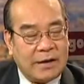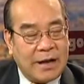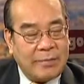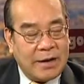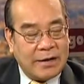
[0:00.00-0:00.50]

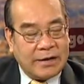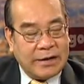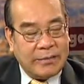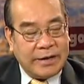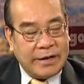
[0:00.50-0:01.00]
cảm ơn anh
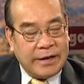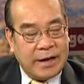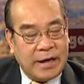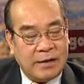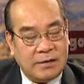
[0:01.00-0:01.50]
Kim thì
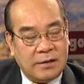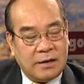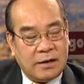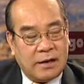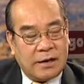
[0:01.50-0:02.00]

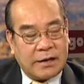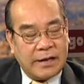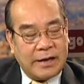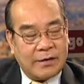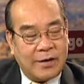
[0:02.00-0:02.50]
uh, uh,
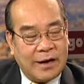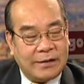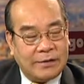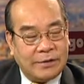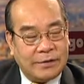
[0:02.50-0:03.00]
cái nhìn của
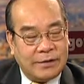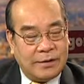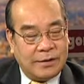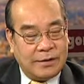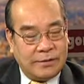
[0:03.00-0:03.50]
anh của uh,
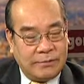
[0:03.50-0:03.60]
và